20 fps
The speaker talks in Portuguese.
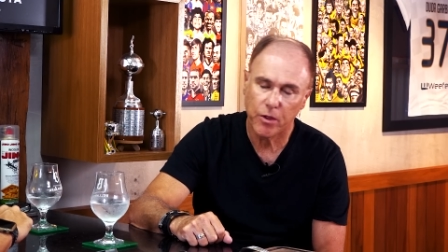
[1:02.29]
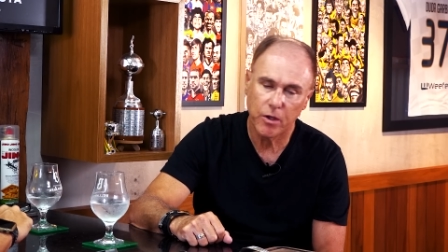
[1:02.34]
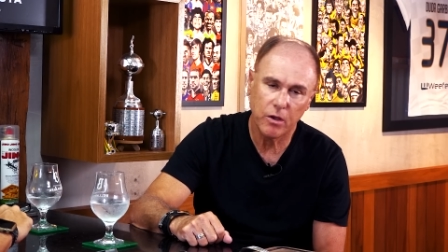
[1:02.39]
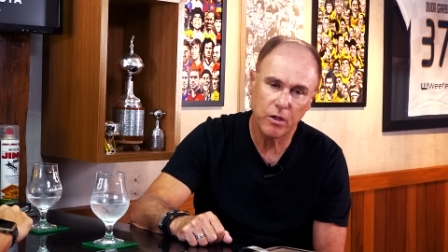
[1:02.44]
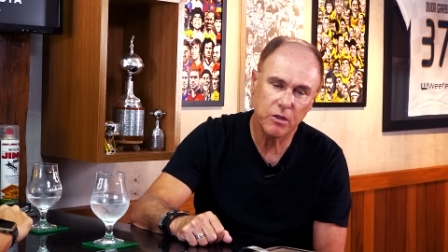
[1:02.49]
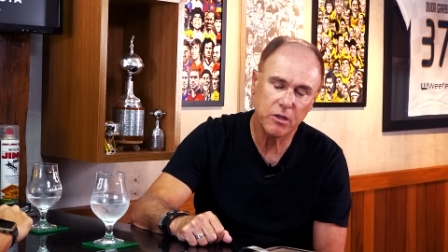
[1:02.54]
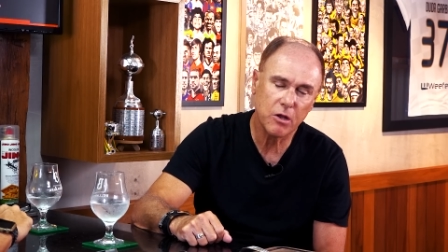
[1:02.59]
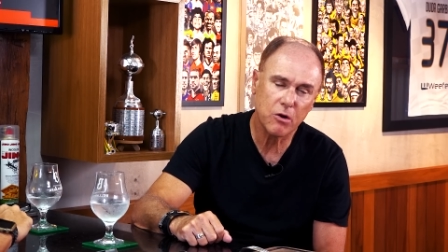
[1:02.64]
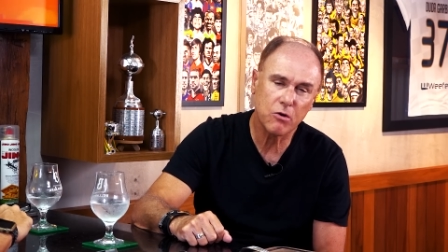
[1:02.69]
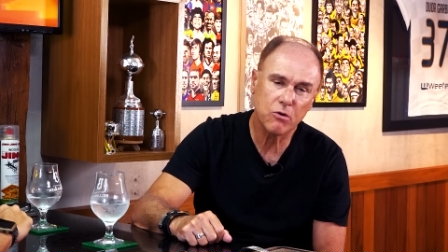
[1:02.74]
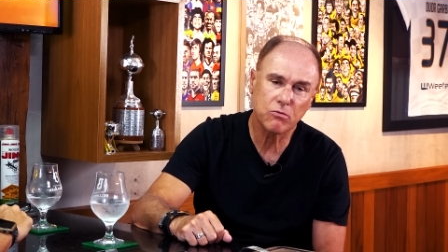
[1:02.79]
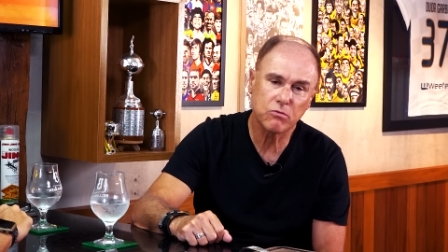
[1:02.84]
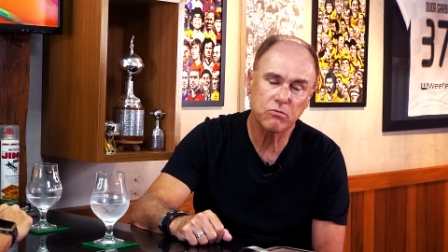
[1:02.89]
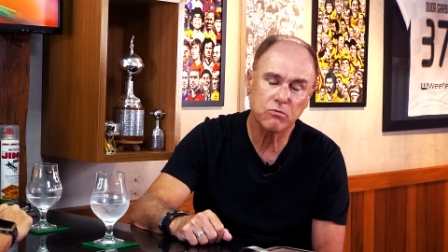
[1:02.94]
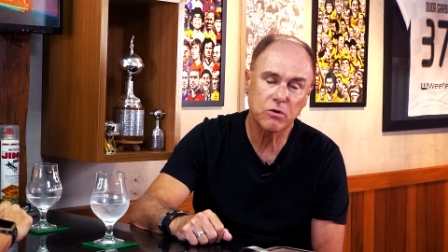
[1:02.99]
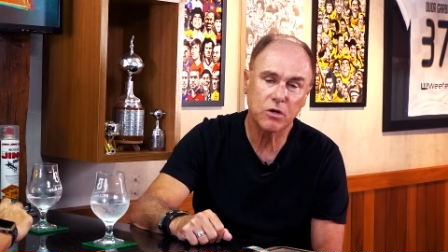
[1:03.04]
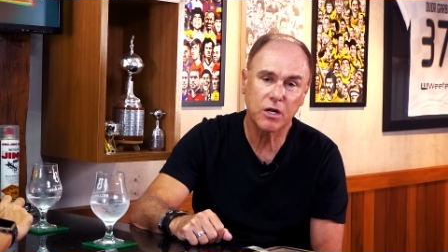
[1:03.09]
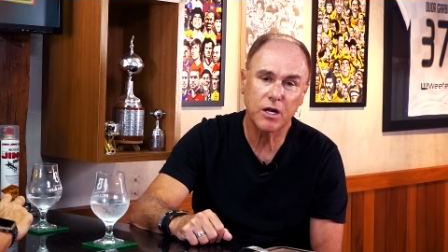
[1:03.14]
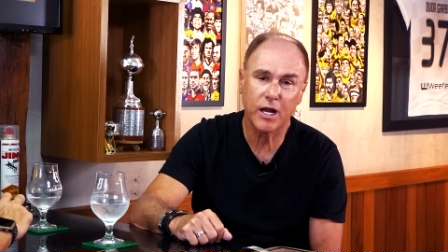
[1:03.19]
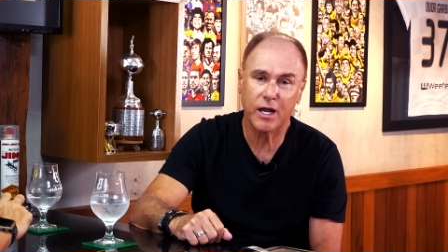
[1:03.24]
Então,
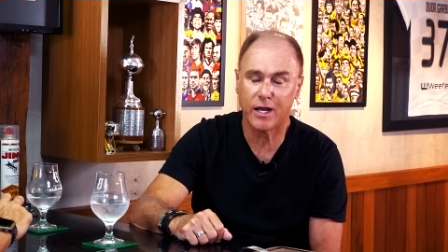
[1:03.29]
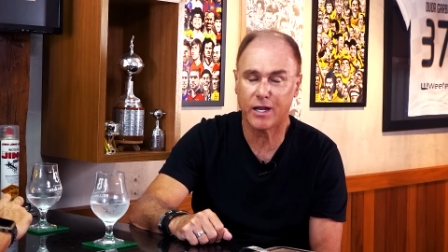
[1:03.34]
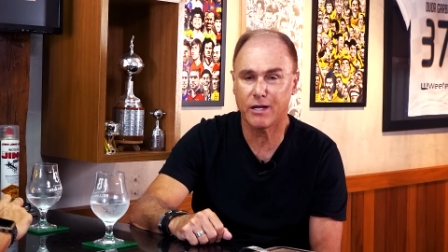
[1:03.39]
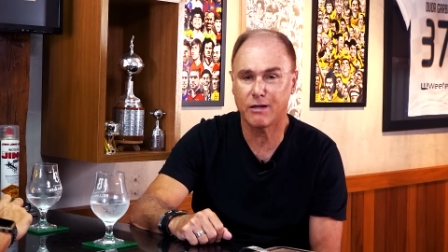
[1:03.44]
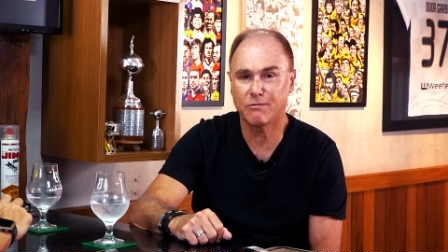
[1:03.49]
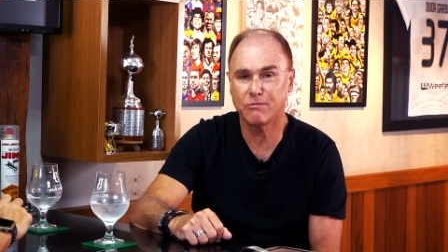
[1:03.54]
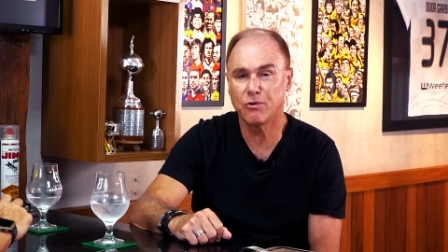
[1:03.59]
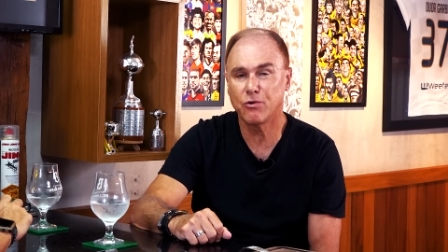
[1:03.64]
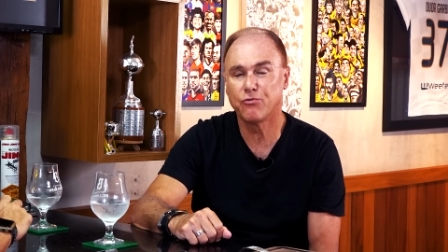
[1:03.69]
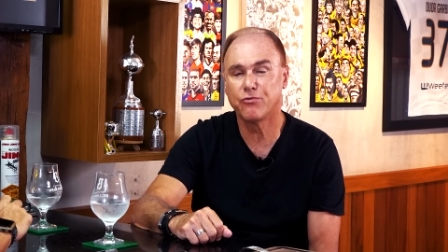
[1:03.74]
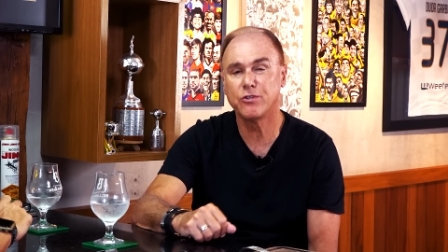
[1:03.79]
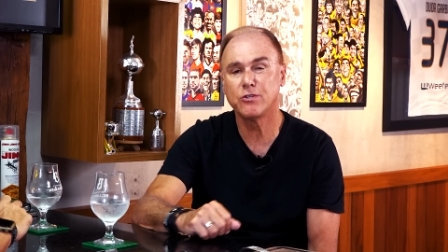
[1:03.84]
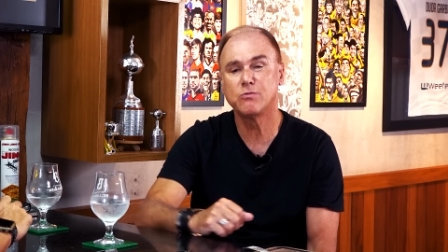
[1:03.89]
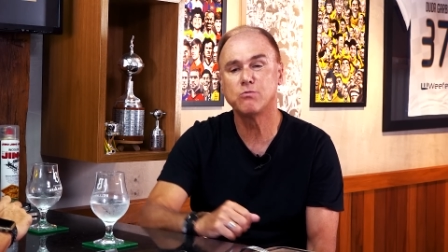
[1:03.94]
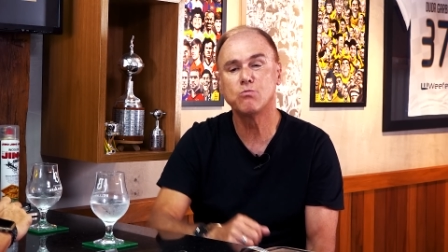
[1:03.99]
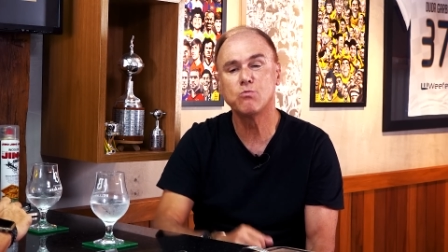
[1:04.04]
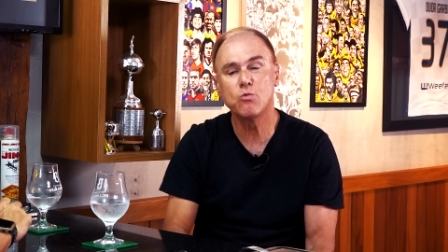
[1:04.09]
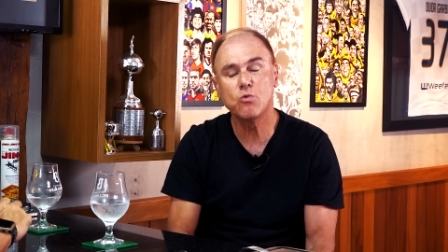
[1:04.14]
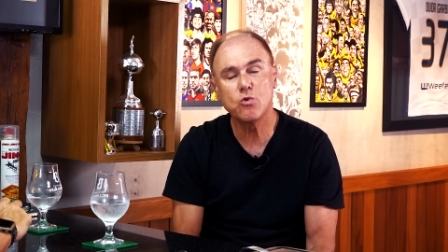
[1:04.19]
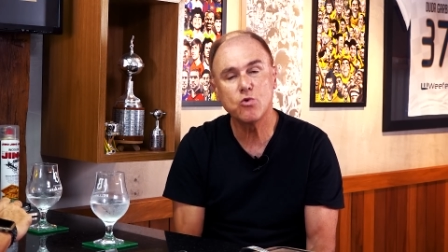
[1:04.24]
cara, eu fiz
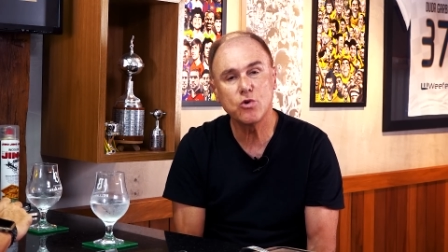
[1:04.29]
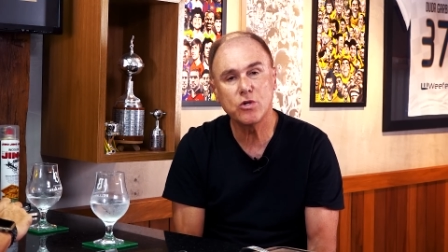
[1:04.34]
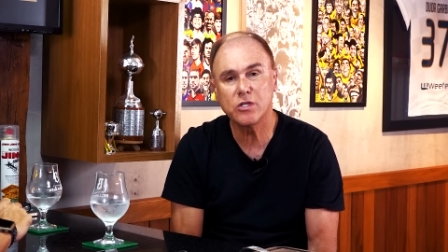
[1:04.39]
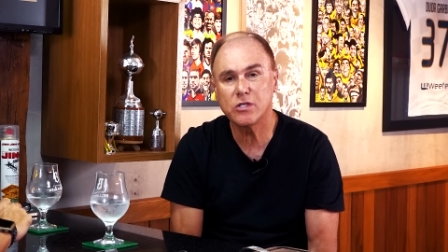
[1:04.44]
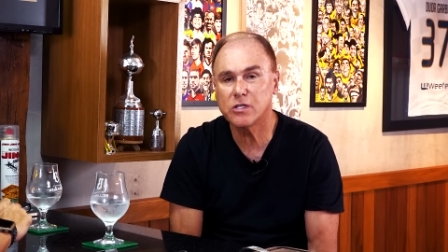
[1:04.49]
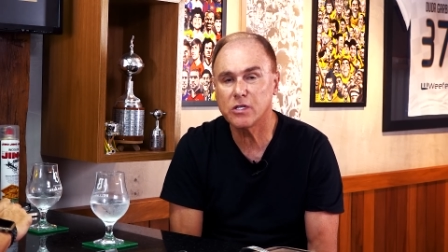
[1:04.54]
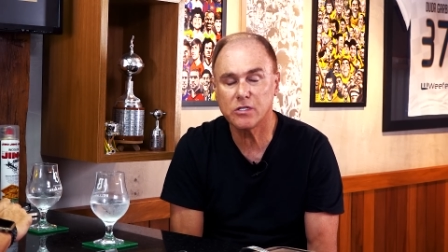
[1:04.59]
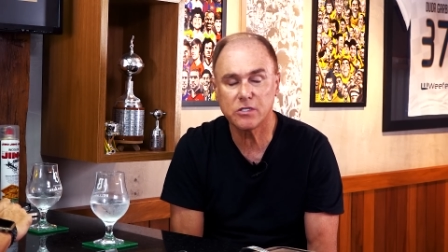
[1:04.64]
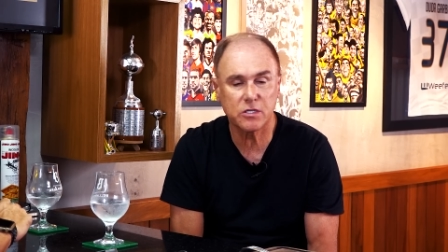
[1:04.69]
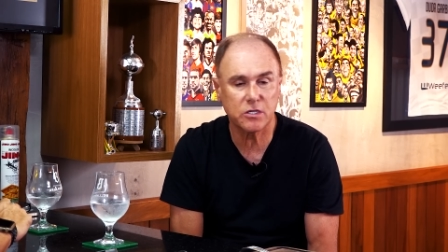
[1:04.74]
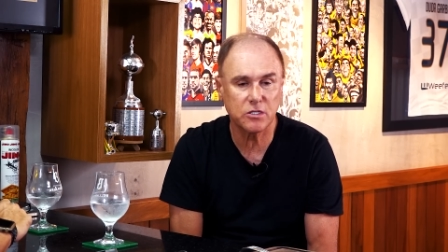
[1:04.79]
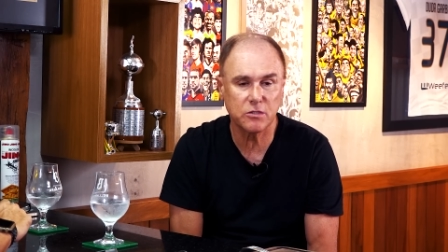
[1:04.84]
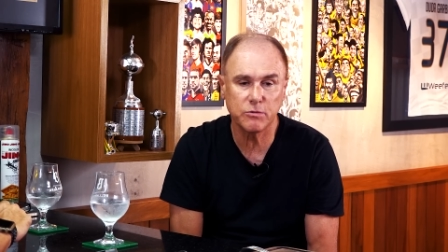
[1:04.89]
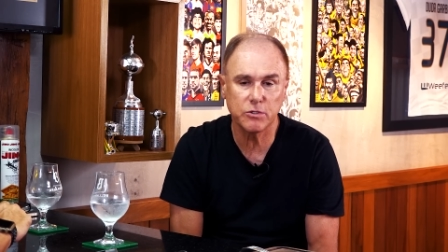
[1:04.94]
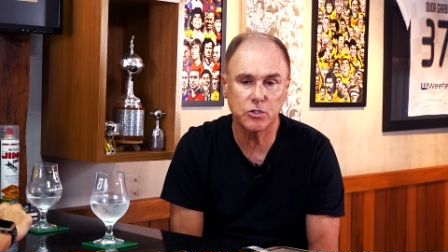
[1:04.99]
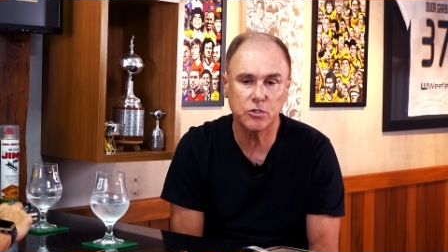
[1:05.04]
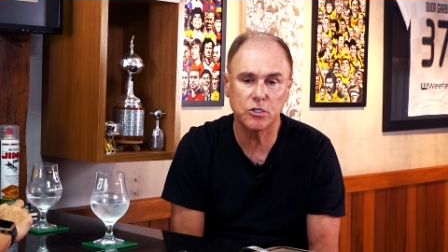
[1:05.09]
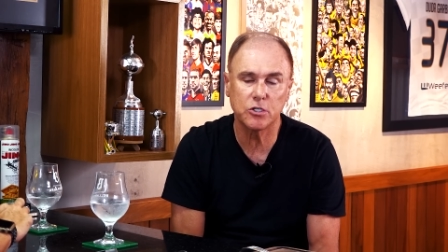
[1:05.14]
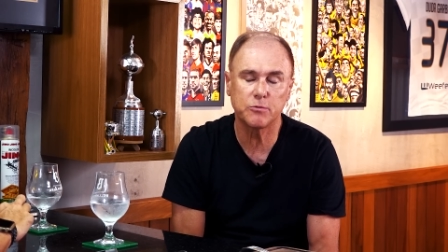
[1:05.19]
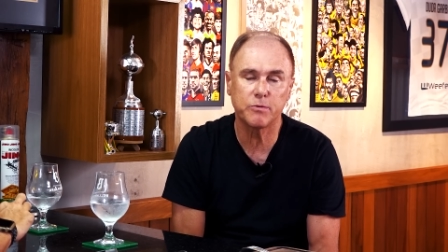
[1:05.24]
muitas
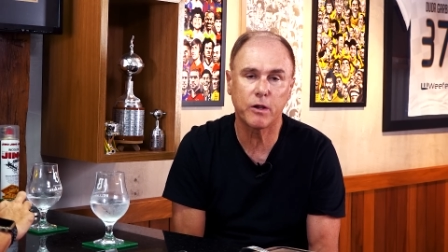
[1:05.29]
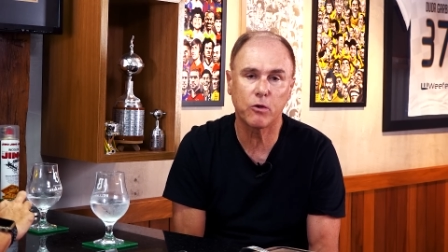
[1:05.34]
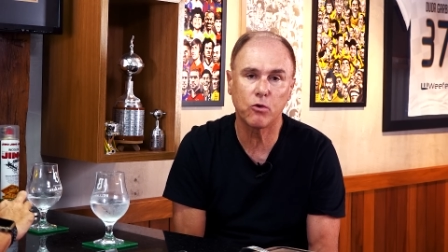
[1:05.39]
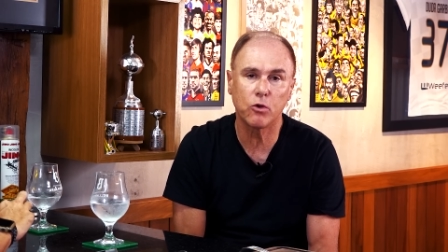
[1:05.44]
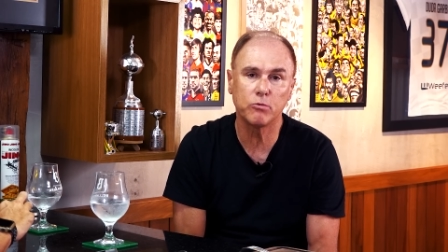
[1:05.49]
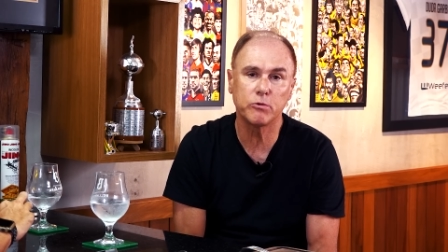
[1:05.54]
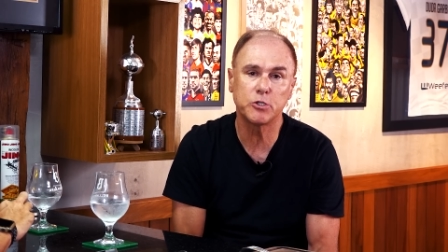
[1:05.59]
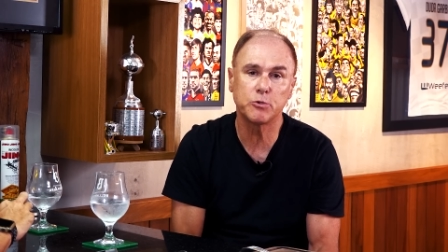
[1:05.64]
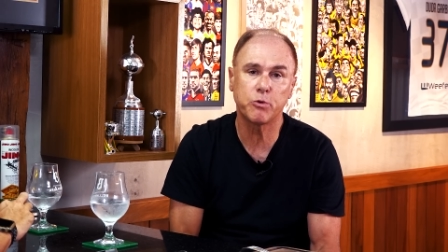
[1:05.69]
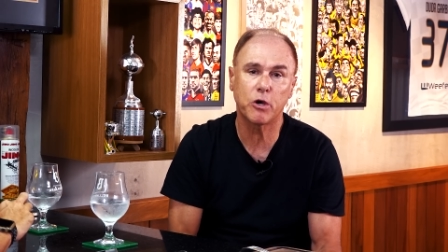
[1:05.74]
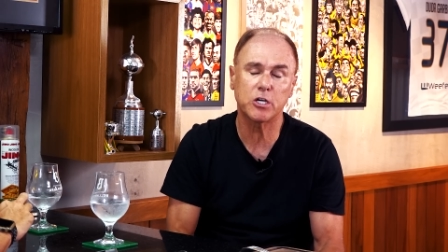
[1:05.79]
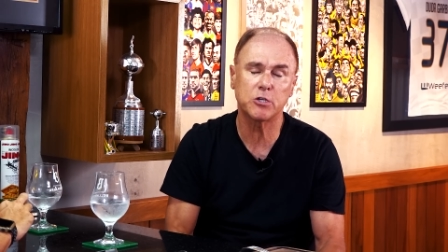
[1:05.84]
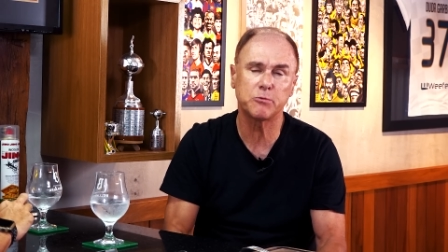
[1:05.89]
transmissões para a Globo. Esporte